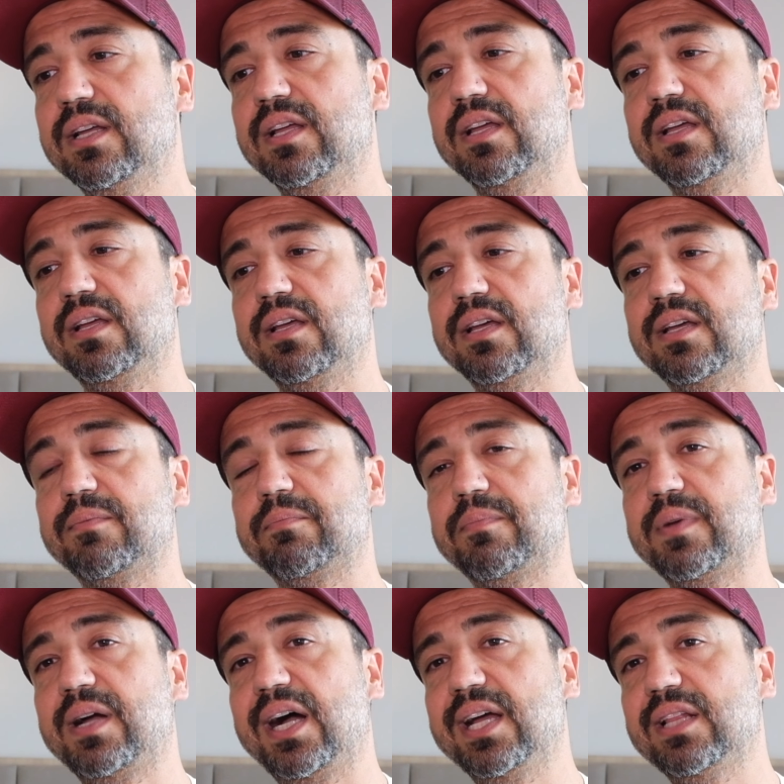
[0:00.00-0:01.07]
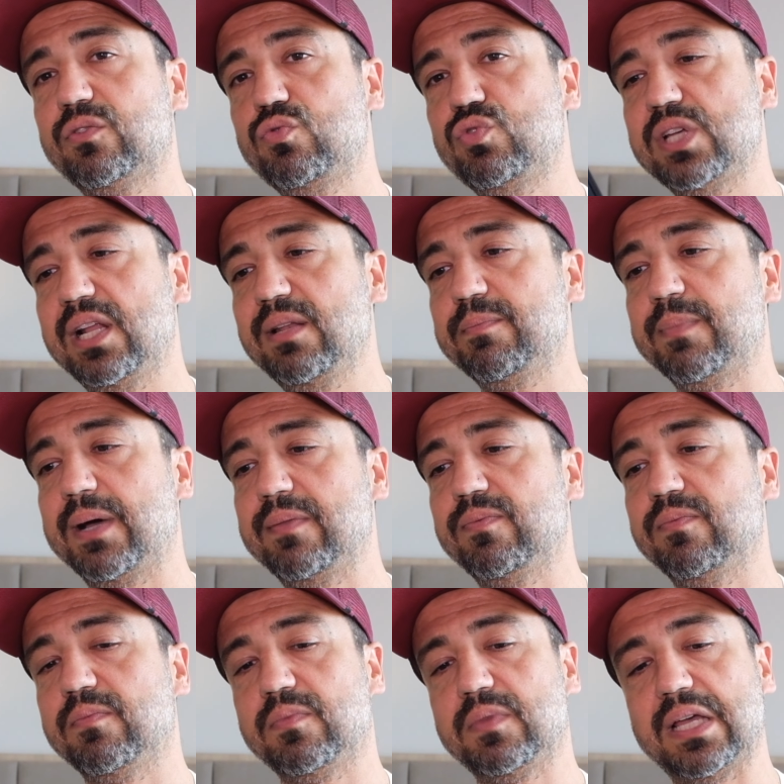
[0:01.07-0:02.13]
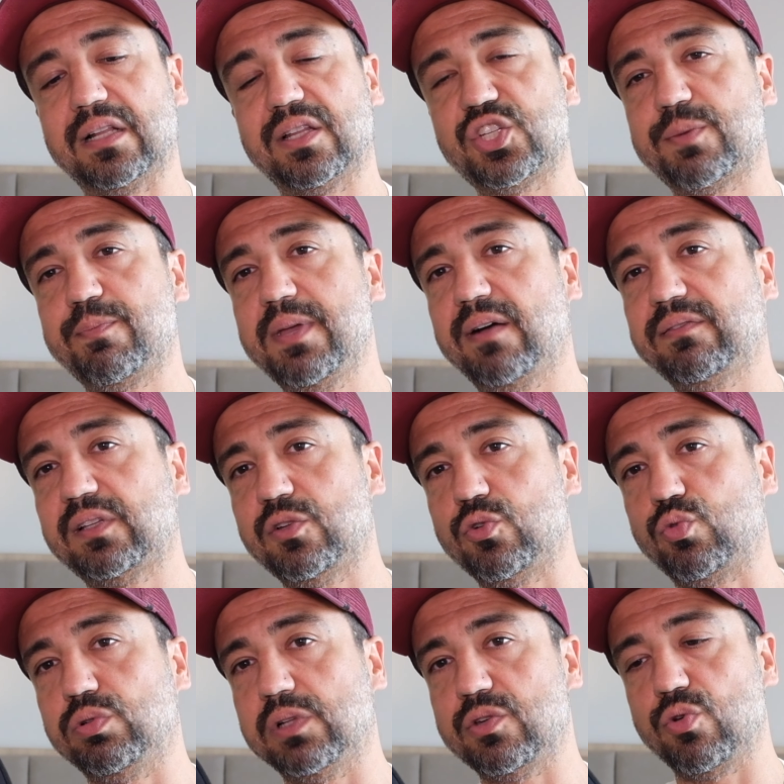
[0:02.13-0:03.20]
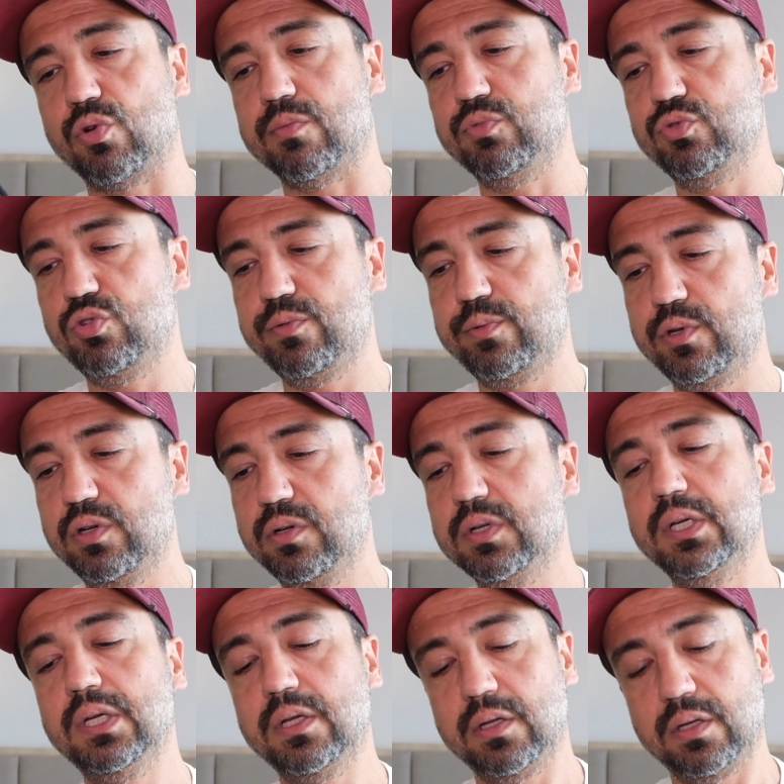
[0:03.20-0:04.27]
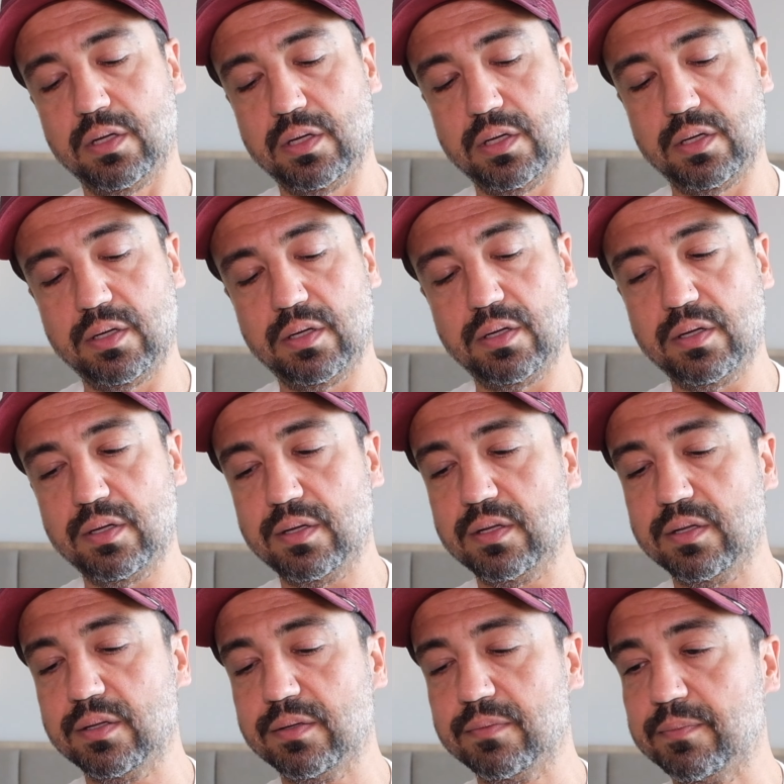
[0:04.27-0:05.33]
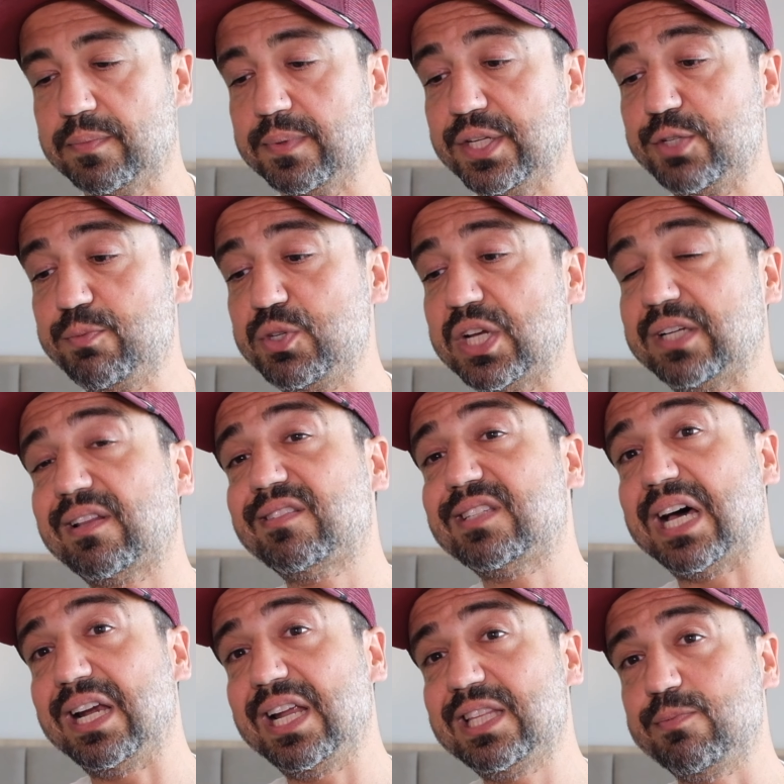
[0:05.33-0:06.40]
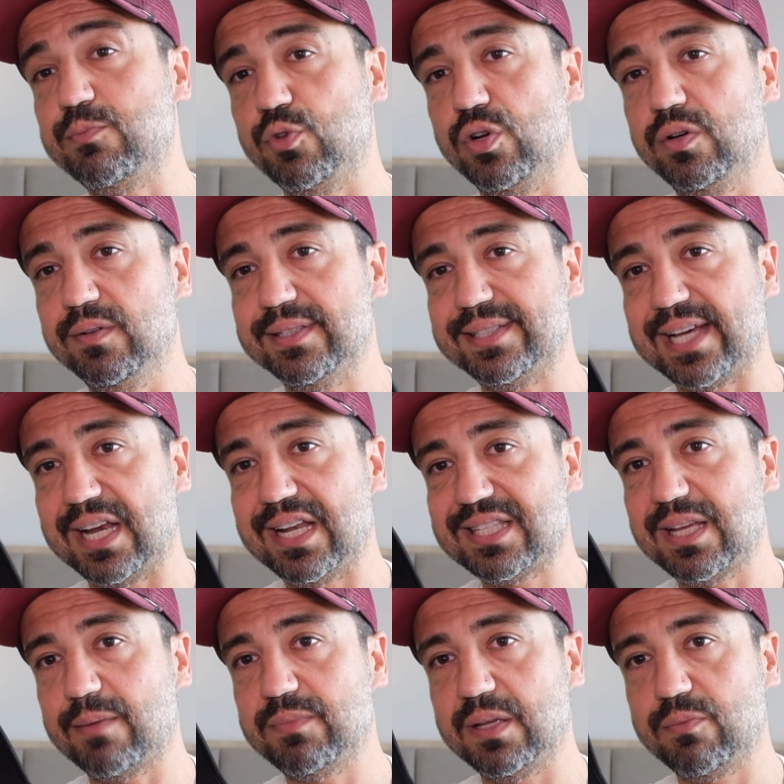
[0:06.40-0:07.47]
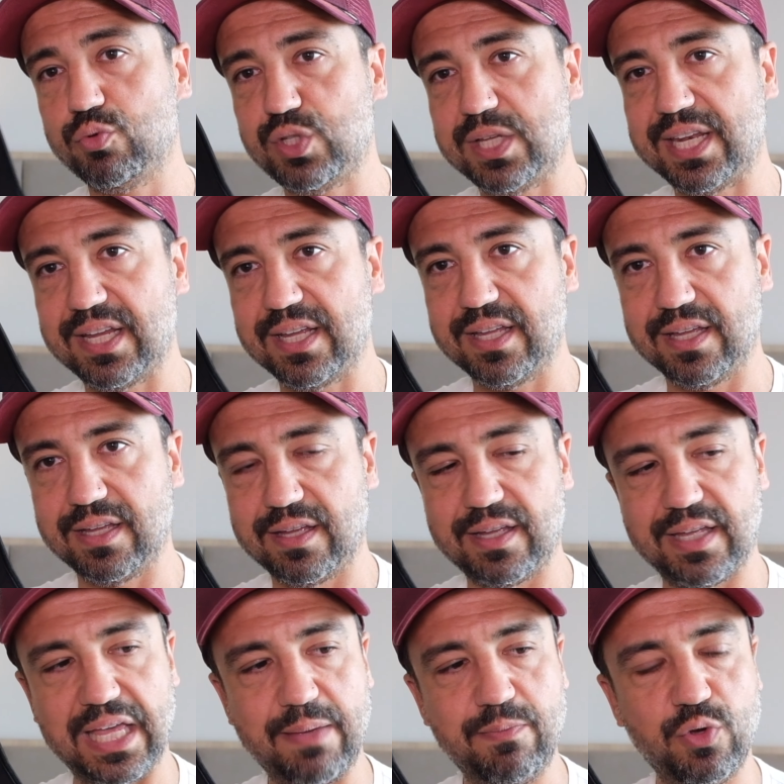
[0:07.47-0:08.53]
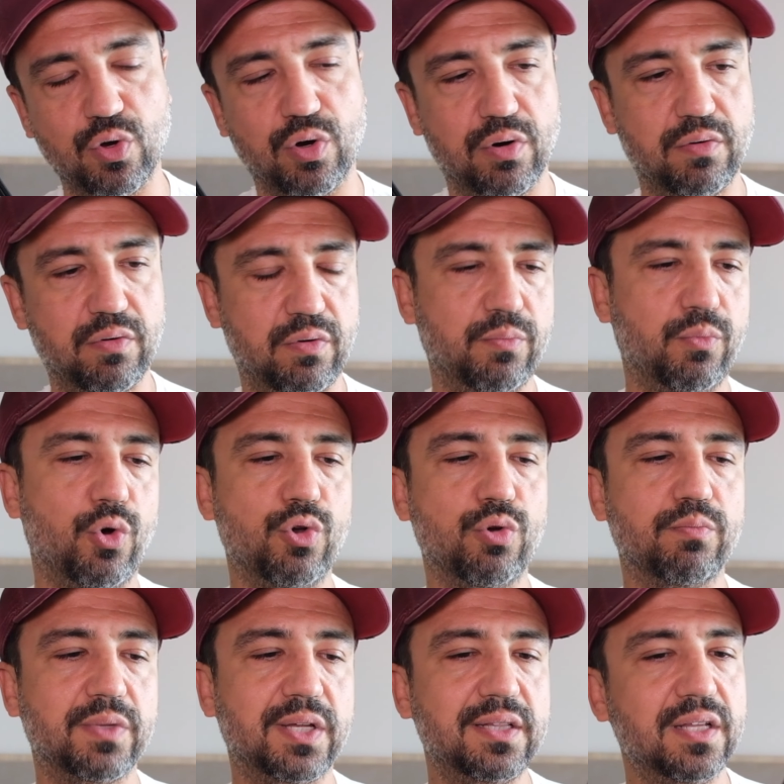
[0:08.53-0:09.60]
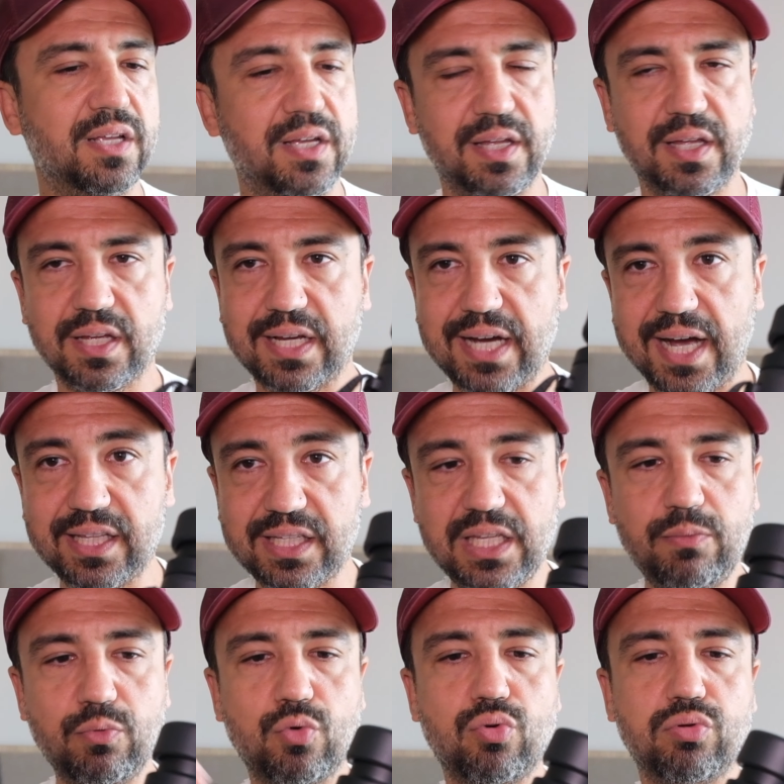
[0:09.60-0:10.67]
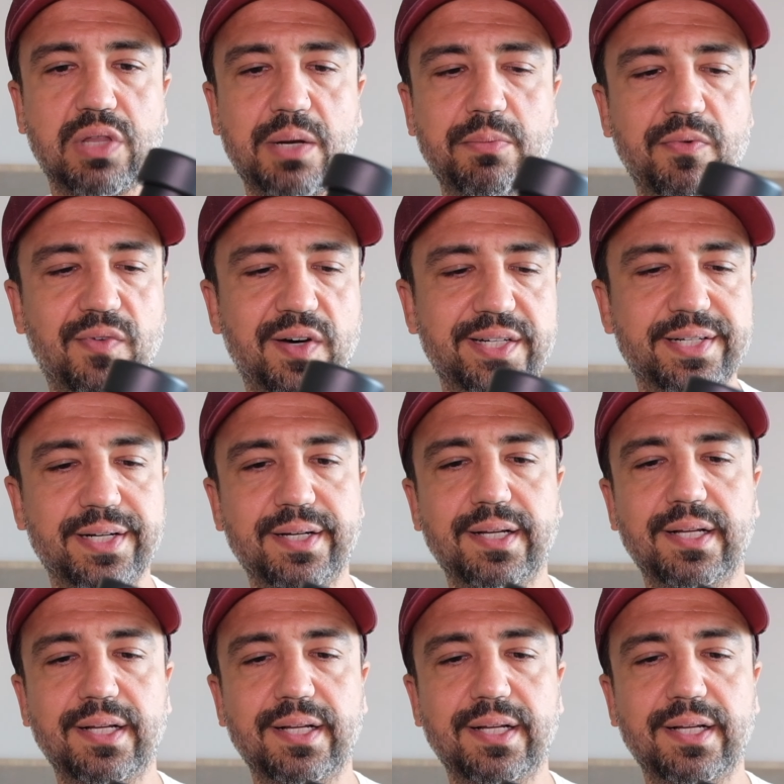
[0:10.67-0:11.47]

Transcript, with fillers: E, gayet güzel. Ben yaklaşık bir haftadır kullanıyorum bu dürbünü. E, hiçbir şekilde terletmiyor. Terlesem de bu teri e, emiyor boynumdan. Gayet iyi bir kullanımı var.